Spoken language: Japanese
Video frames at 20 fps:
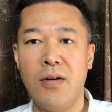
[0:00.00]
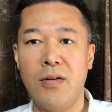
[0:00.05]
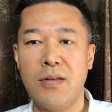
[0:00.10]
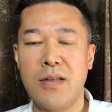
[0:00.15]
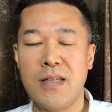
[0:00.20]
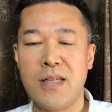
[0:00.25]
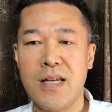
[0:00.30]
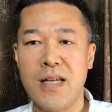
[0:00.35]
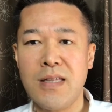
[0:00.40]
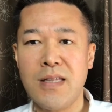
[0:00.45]

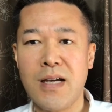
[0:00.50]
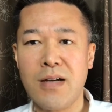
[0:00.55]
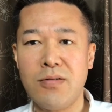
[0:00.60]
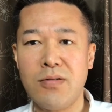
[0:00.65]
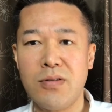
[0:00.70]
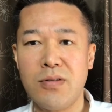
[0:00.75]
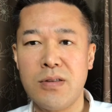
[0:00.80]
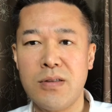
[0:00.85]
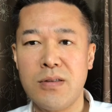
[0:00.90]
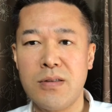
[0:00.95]
で選
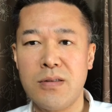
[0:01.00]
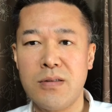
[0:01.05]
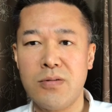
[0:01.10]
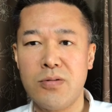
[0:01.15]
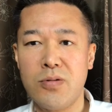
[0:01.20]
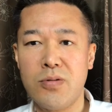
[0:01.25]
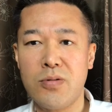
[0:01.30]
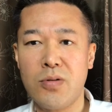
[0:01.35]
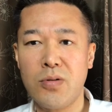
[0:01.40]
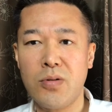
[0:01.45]
択す
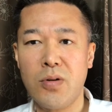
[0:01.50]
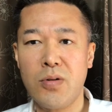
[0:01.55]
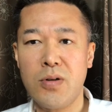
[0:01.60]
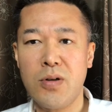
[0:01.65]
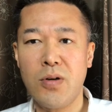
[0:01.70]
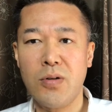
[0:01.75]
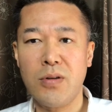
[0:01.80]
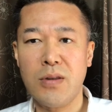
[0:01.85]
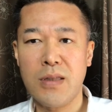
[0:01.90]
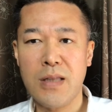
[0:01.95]
ることに
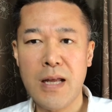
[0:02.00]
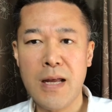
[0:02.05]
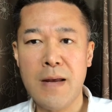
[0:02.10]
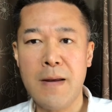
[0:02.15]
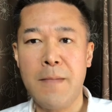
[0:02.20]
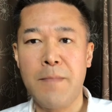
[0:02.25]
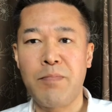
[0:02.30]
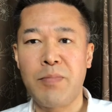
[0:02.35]
よって、